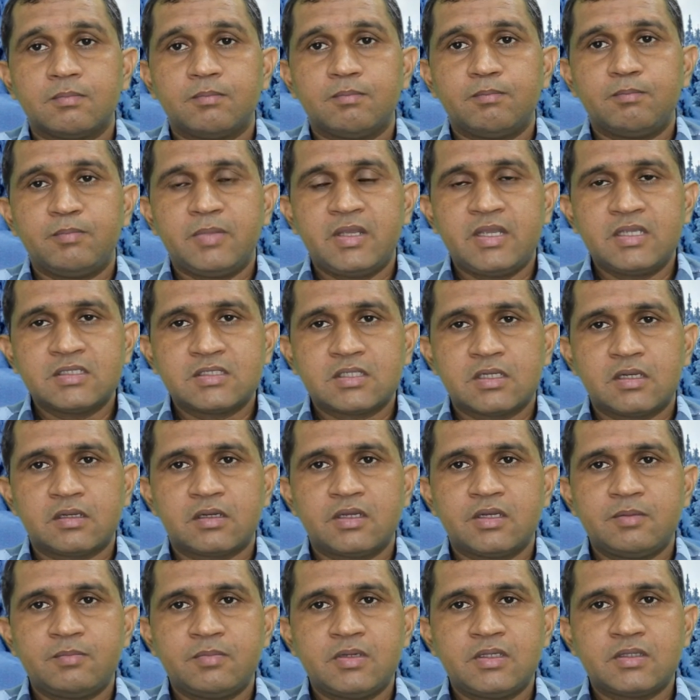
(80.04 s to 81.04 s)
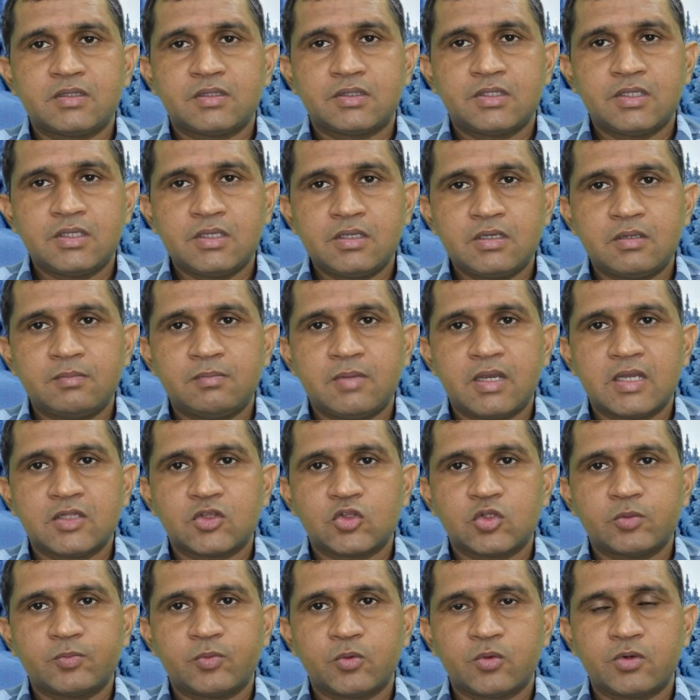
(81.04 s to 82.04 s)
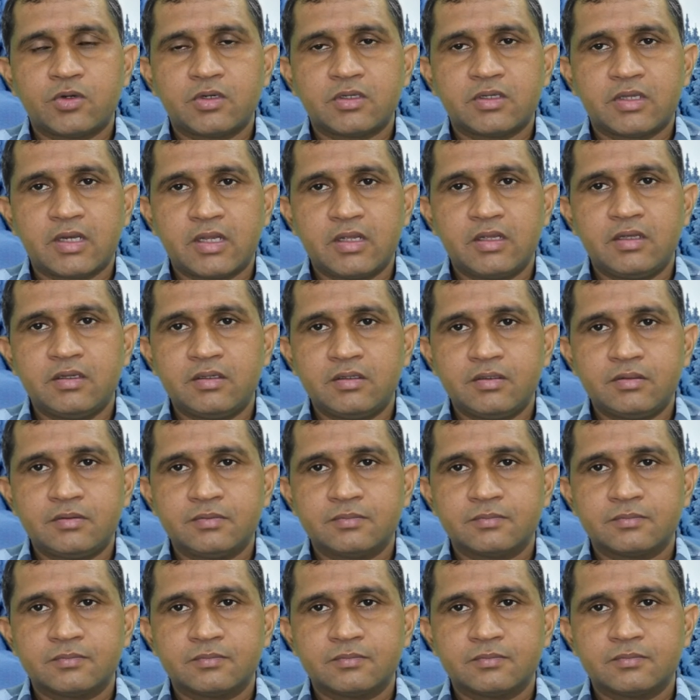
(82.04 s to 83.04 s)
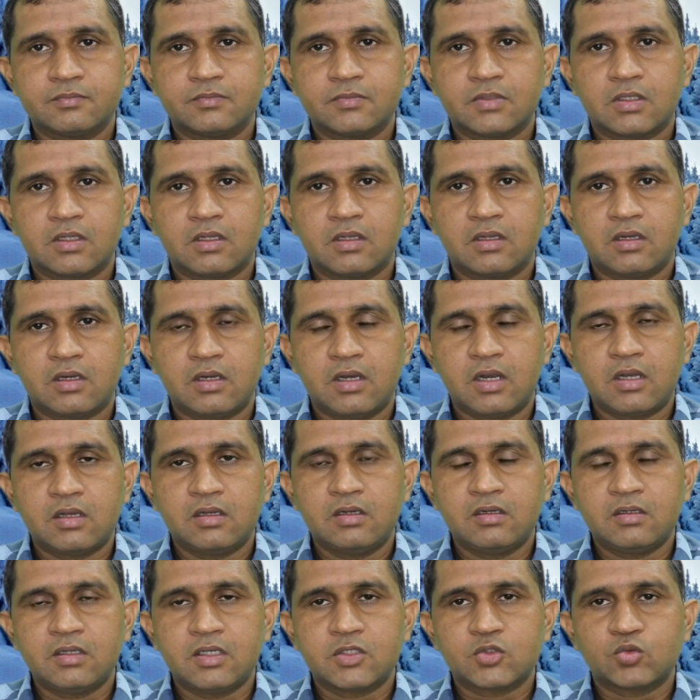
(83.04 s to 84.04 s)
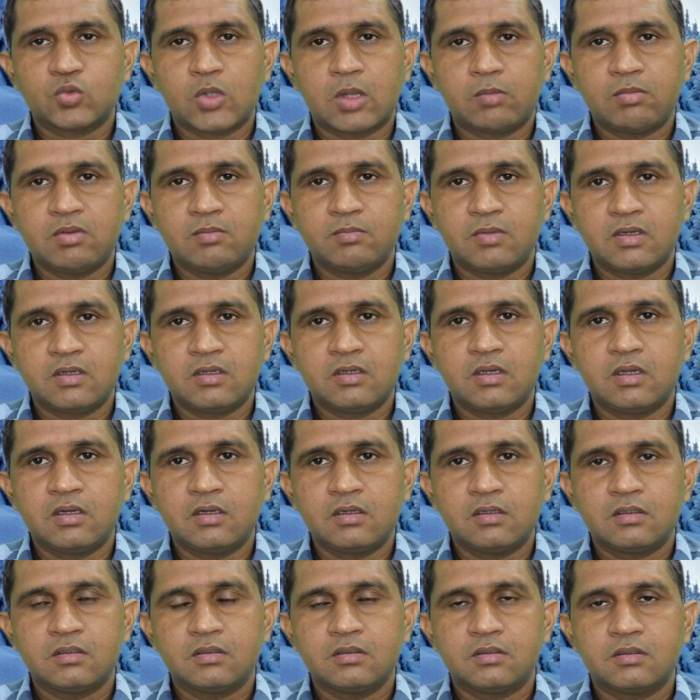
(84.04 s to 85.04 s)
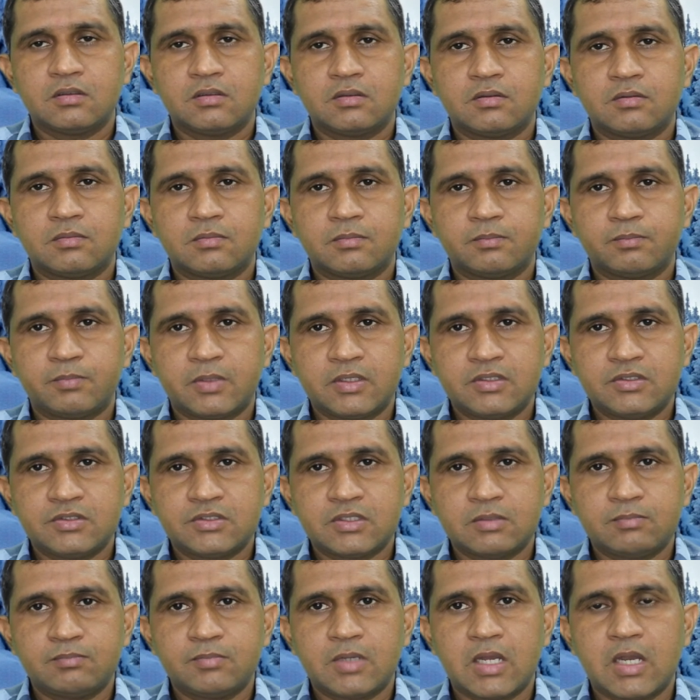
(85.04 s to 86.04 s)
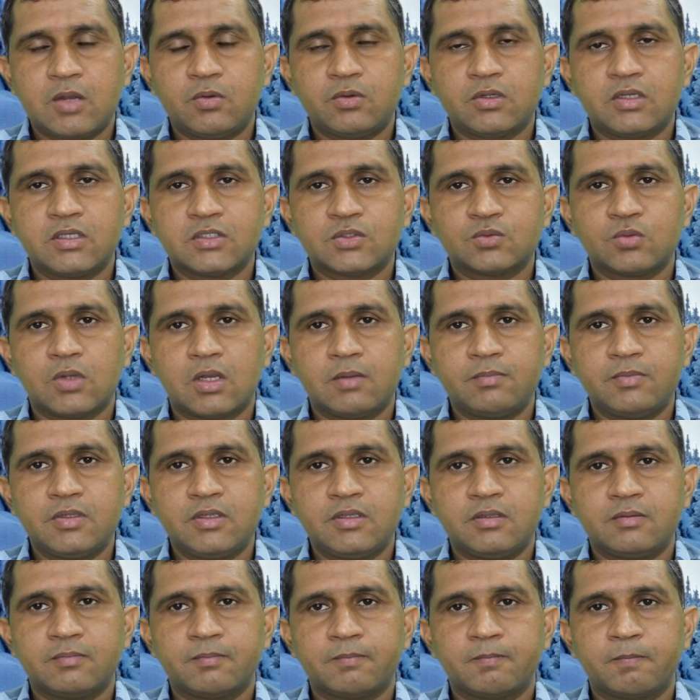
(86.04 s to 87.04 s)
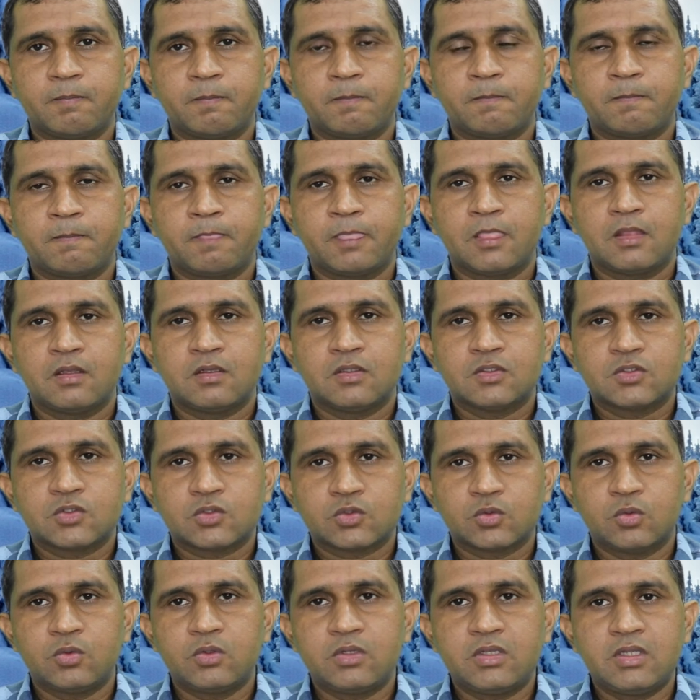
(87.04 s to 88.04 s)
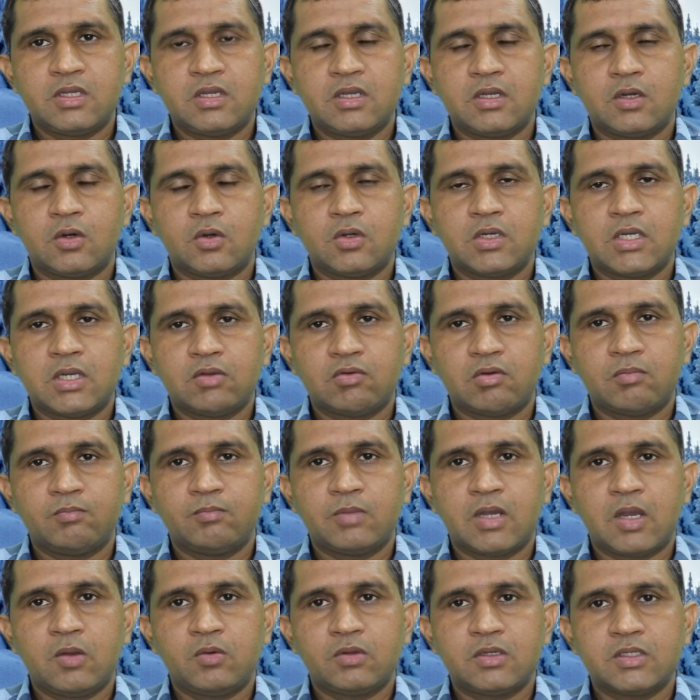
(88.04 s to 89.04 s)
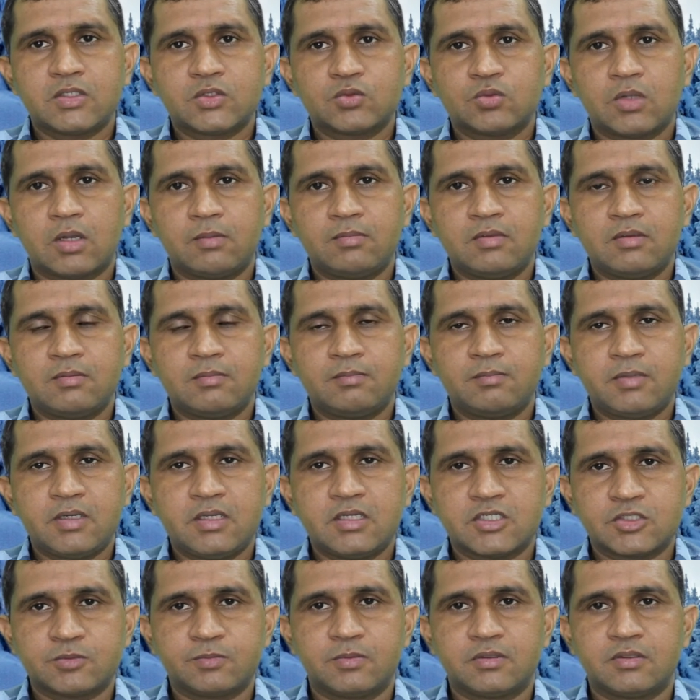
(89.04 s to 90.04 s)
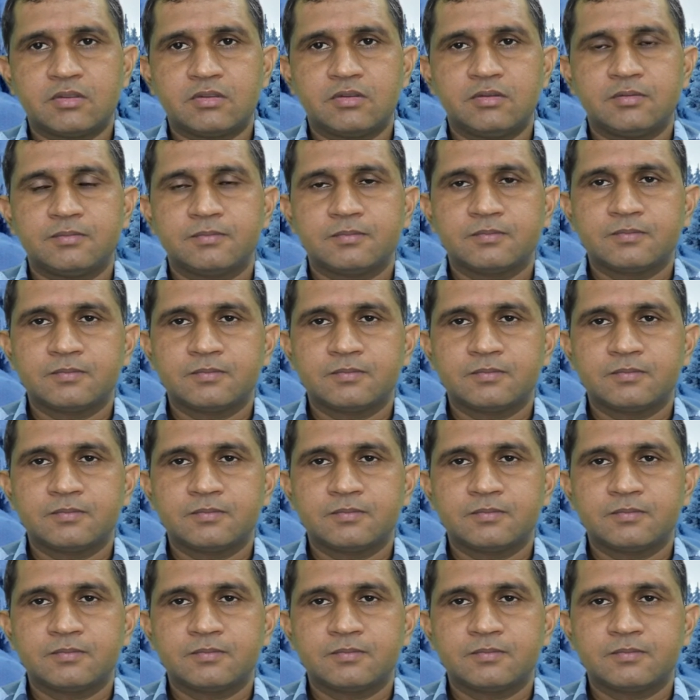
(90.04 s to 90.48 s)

मेष लगन में तीन महत्वपूर्ण ग्रह हैं लगन के स्वामी मंगल पंचम भाव के स्वामी सूर्य और नवम भाव के स्वामी बृहस्पति